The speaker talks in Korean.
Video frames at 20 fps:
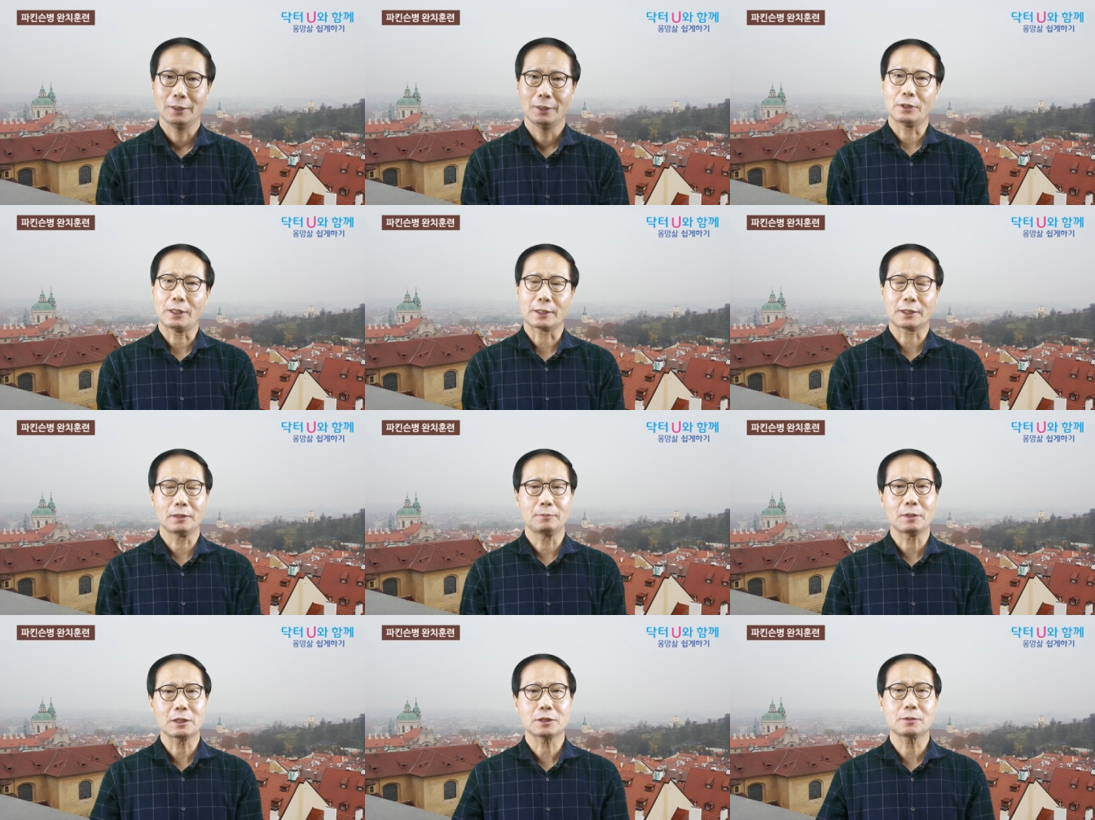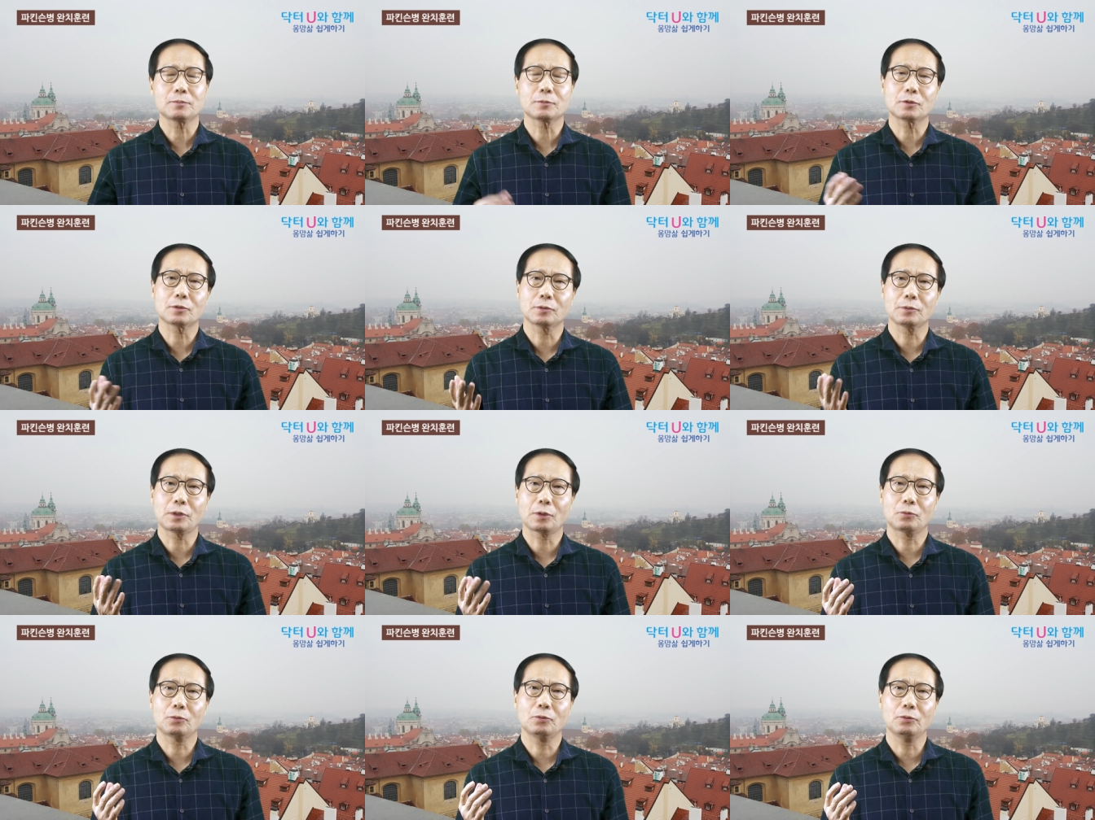아까
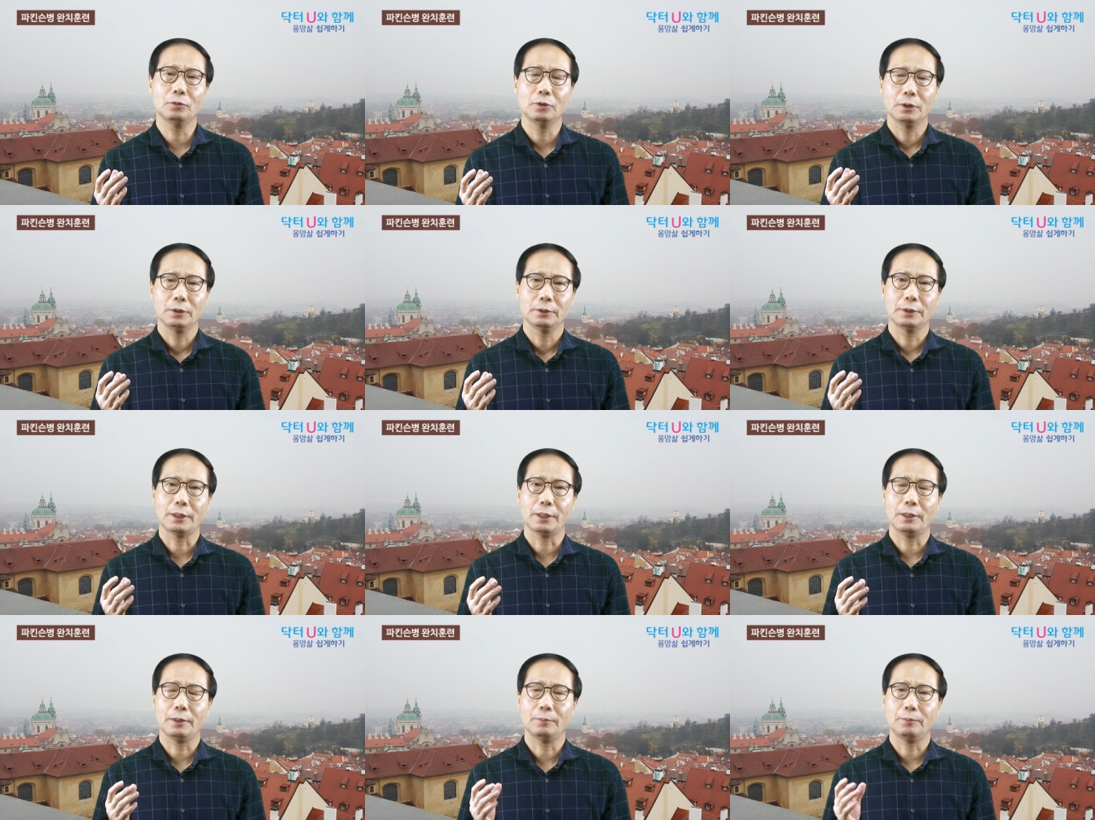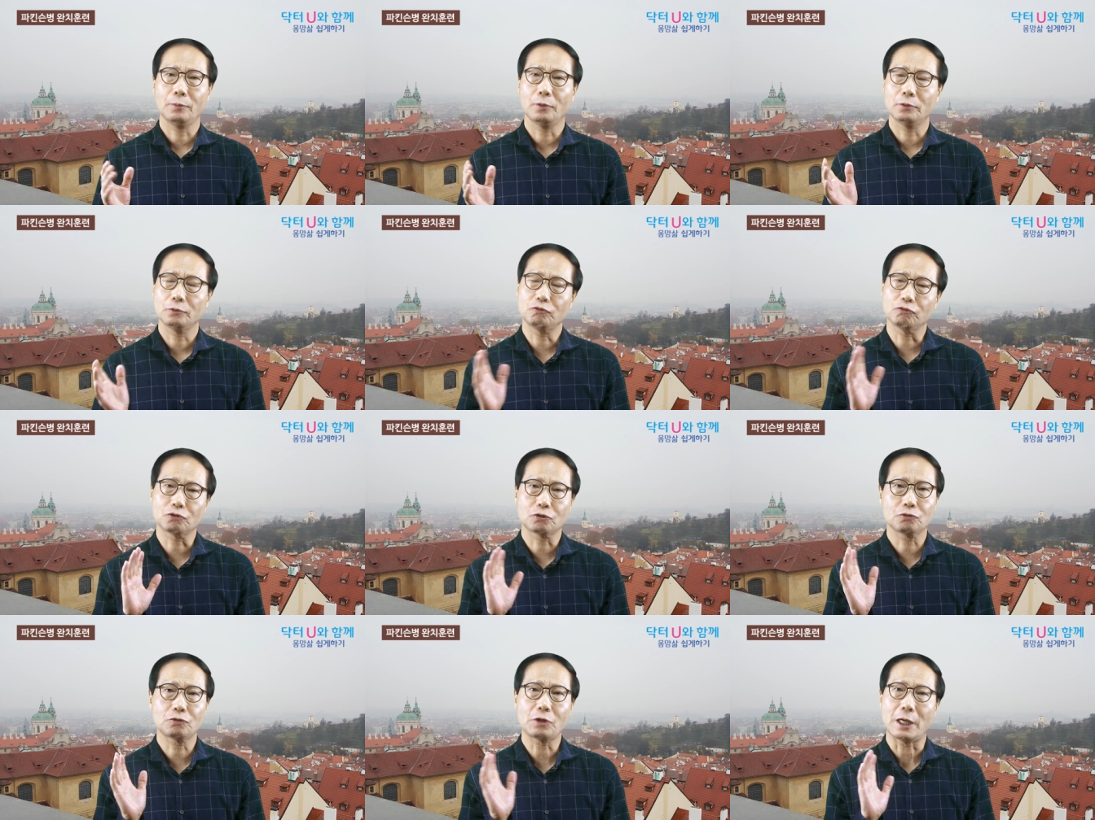말씀드린 대로 네,
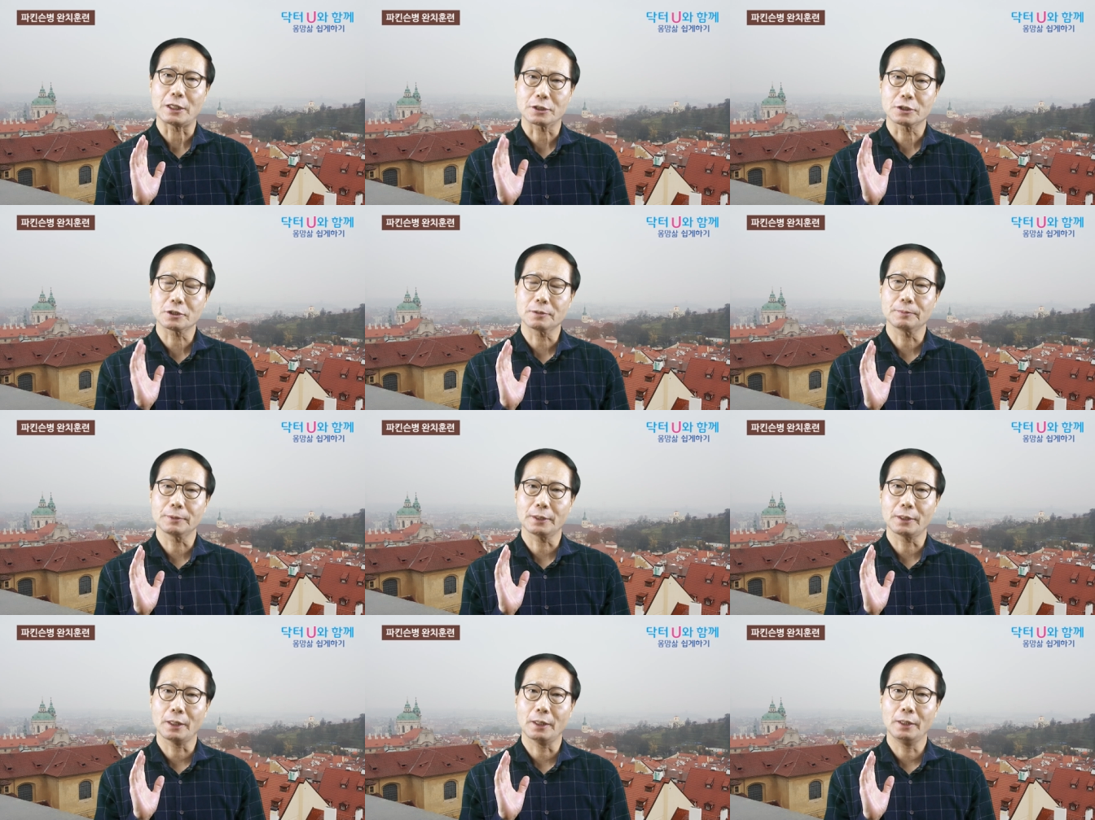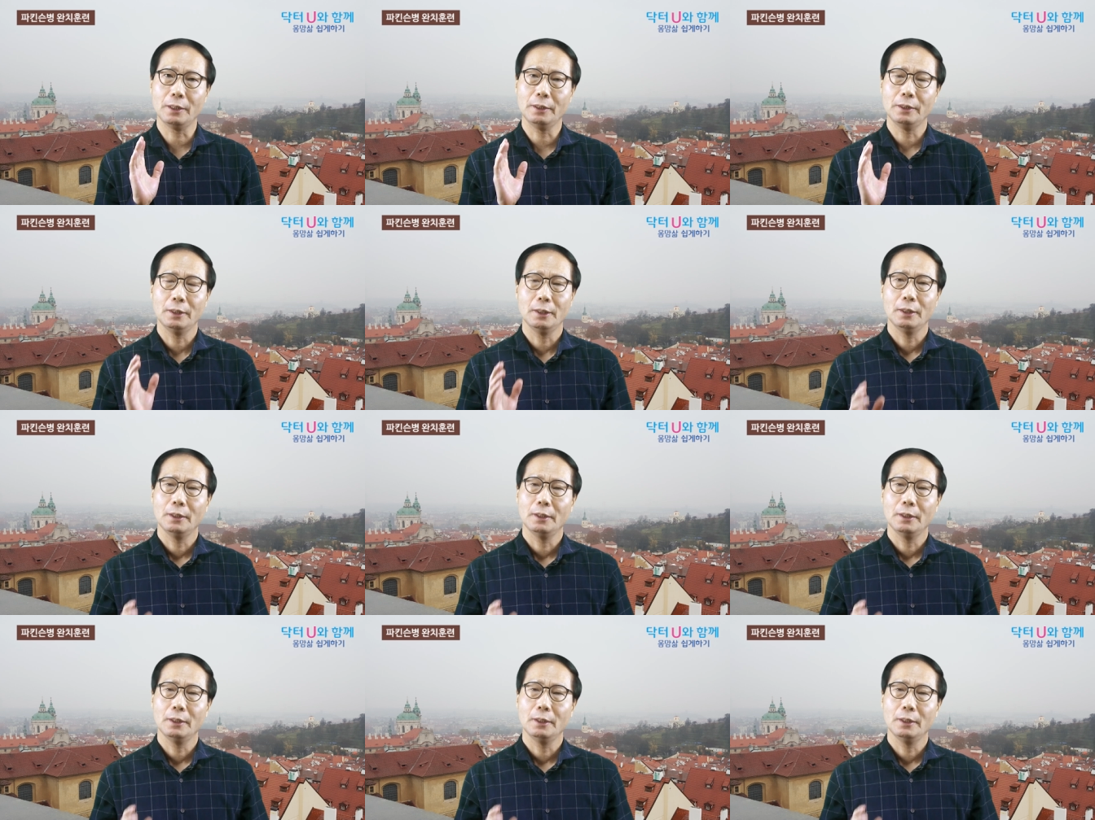죽지도 않습니다.